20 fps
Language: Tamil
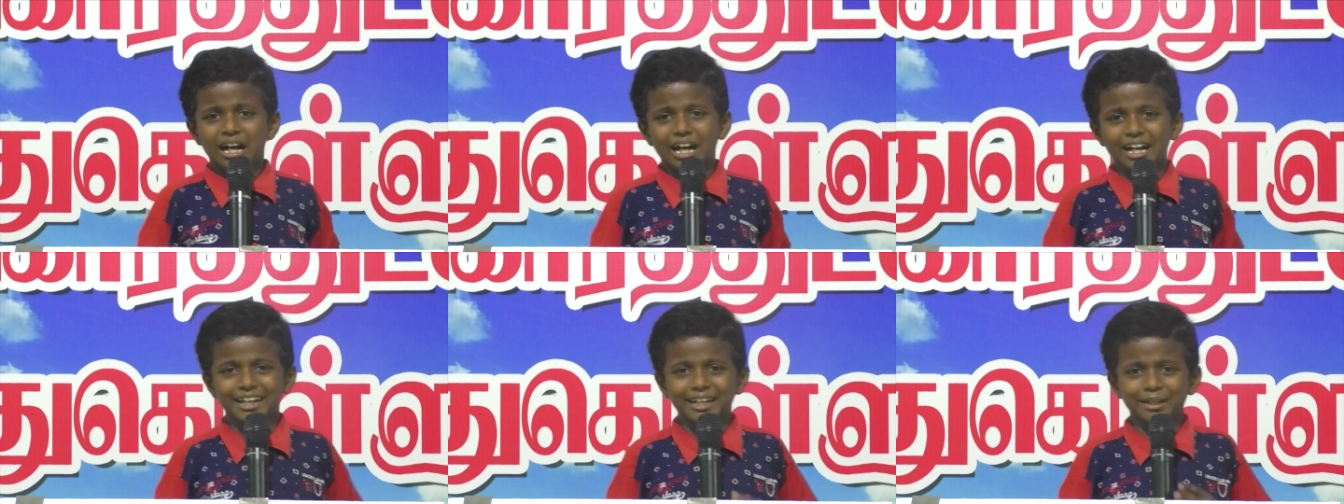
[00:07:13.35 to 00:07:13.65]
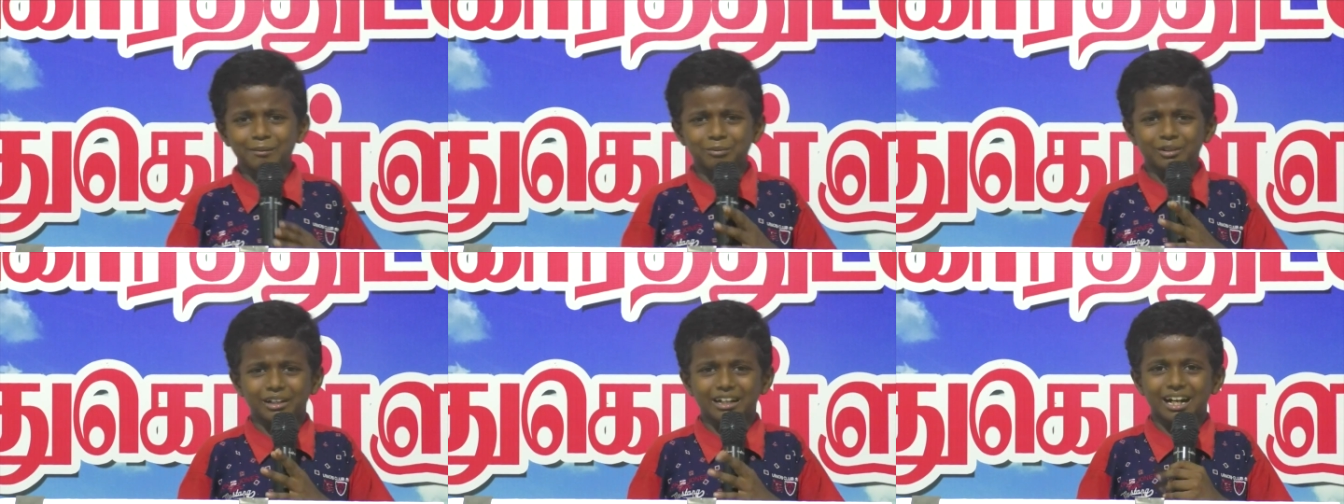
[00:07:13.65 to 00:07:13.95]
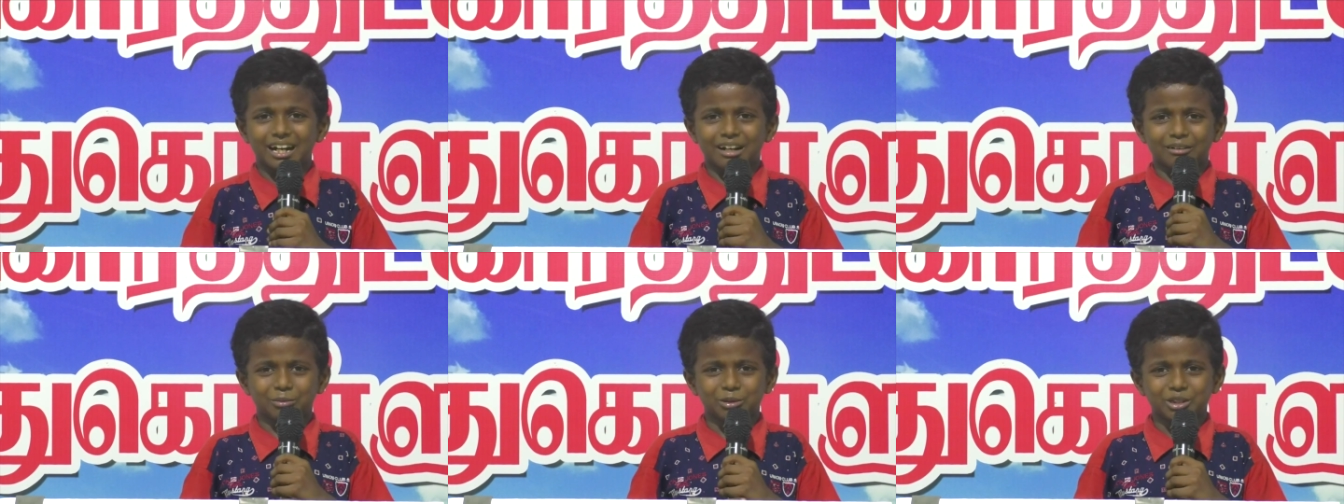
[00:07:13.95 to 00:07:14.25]
அப்படின்னு
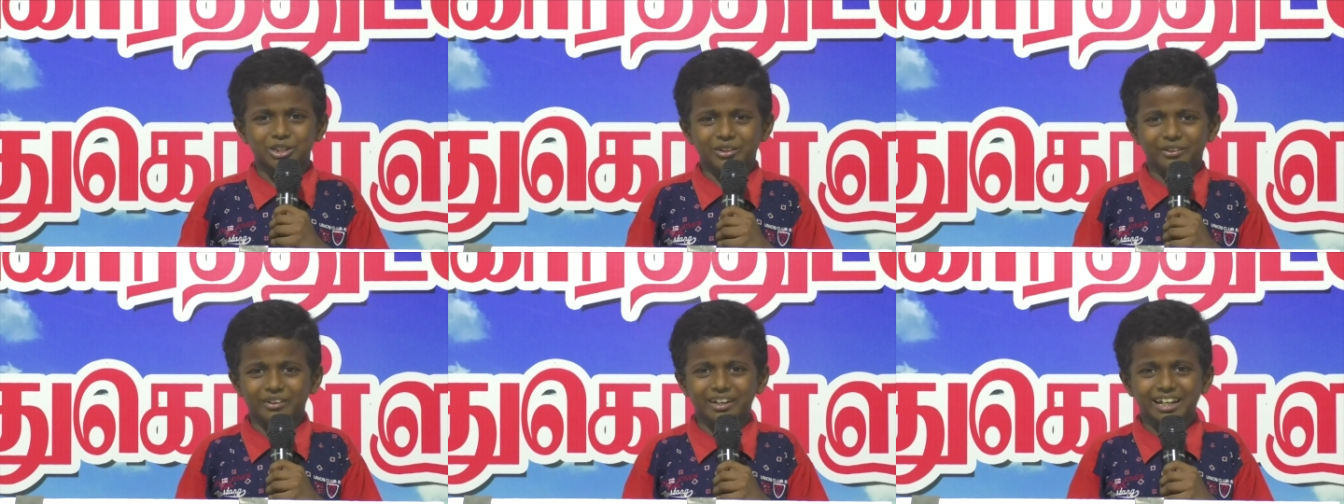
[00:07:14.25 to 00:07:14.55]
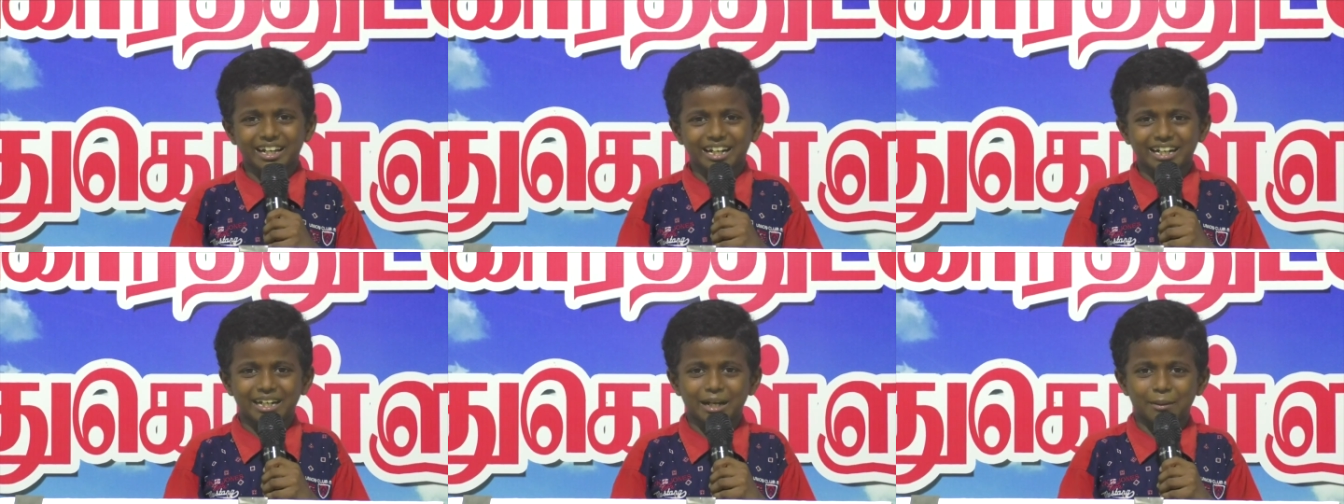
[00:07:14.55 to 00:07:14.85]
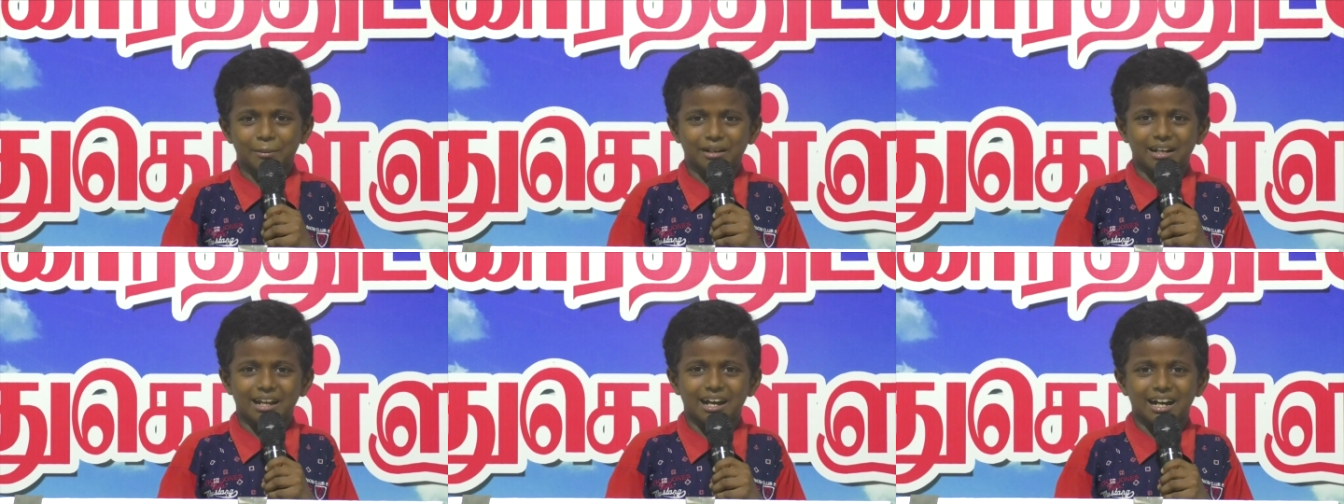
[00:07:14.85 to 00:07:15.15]
போகிறாங்க புத்தி உள்ளவர்
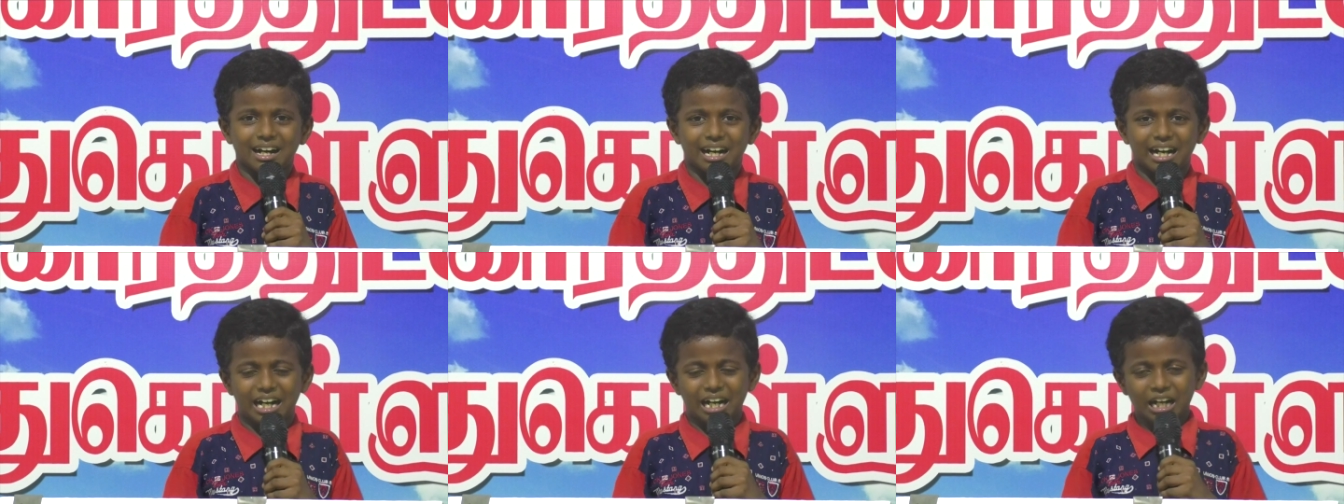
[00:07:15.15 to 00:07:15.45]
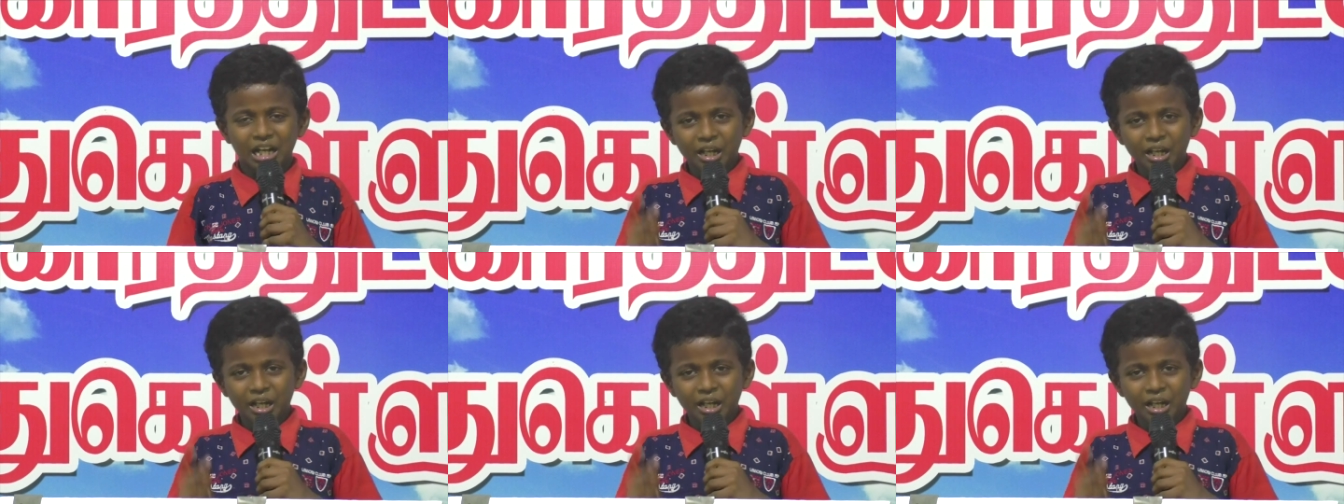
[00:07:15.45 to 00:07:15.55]
என்ன பண்ணாங்க